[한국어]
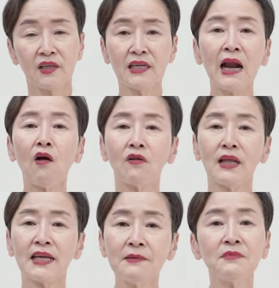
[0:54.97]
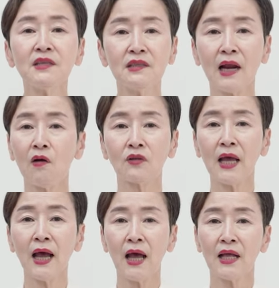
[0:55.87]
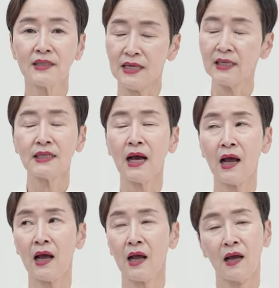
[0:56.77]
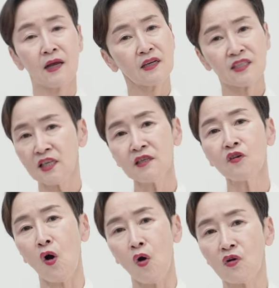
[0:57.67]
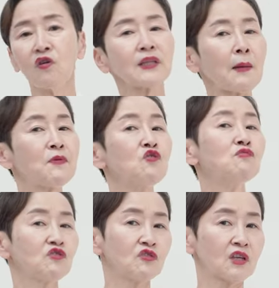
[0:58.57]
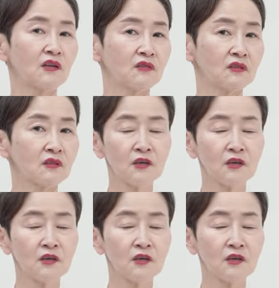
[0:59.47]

일하거나 힘든 일하거나 자기가 싫은 거그거다 미움으로 느끼거든